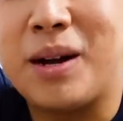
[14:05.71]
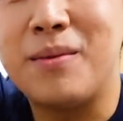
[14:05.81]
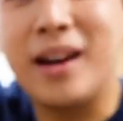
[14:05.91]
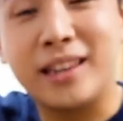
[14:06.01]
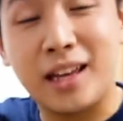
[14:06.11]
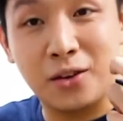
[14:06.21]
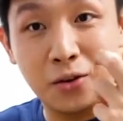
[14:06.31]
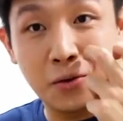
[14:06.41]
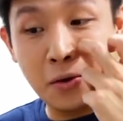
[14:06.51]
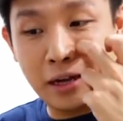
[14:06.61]
para makita nyo
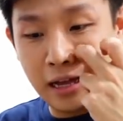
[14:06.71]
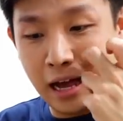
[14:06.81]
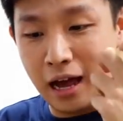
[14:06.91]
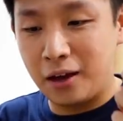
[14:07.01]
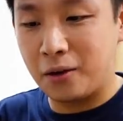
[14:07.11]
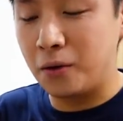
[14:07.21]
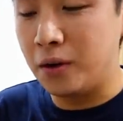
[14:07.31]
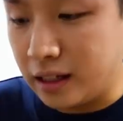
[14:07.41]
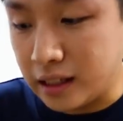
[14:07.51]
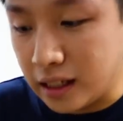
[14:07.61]
yung kinakain ko.
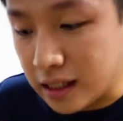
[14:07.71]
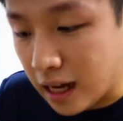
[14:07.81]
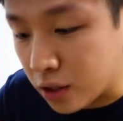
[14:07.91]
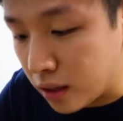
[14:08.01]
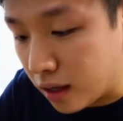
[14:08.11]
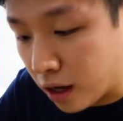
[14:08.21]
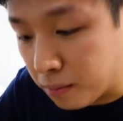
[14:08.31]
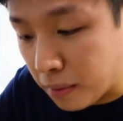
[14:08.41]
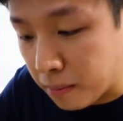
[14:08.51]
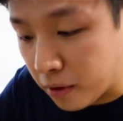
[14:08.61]
This is actually
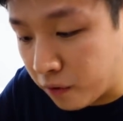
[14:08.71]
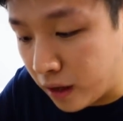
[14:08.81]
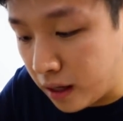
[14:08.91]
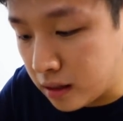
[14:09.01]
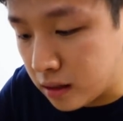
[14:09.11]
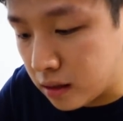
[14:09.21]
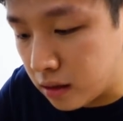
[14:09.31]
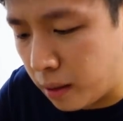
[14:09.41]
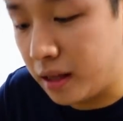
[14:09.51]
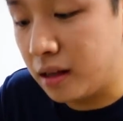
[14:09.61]
hot pepper flakes.
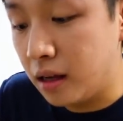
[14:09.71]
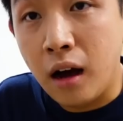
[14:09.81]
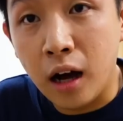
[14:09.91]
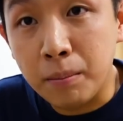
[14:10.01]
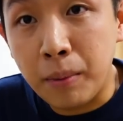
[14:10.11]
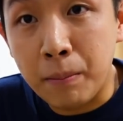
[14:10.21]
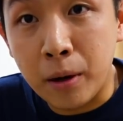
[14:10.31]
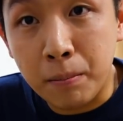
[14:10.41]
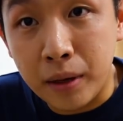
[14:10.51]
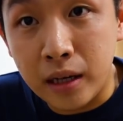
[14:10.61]
I mean, hot
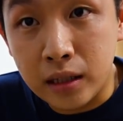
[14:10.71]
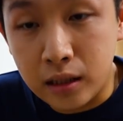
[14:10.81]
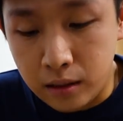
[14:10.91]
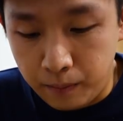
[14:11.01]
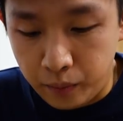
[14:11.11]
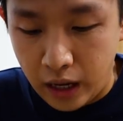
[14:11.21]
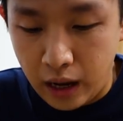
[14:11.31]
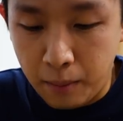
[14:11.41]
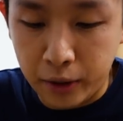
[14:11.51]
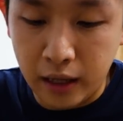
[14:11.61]
pepper paste na
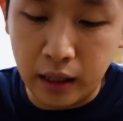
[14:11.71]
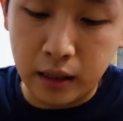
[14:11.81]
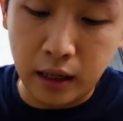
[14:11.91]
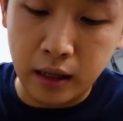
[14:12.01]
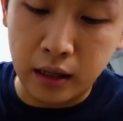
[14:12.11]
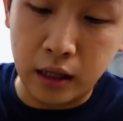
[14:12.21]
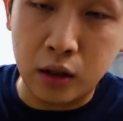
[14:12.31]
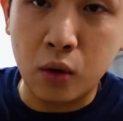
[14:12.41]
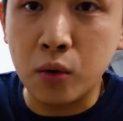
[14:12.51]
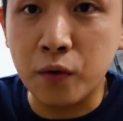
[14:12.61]
pwede nating dagdag
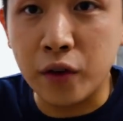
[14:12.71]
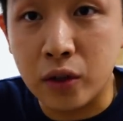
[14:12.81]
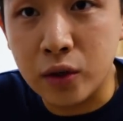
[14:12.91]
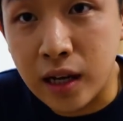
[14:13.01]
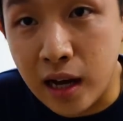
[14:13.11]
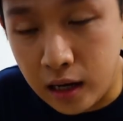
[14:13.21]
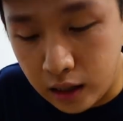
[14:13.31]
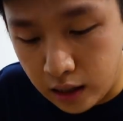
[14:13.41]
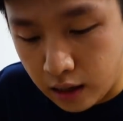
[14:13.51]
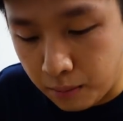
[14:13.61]
dito kung sasakaling
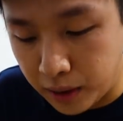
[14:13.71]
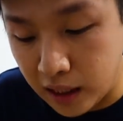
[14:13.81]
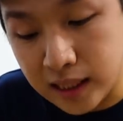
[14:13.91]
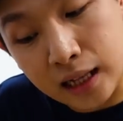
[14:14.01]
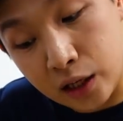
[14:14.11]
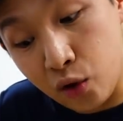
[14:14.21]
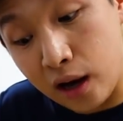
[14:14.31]
uh, ah, bitin sa atin yung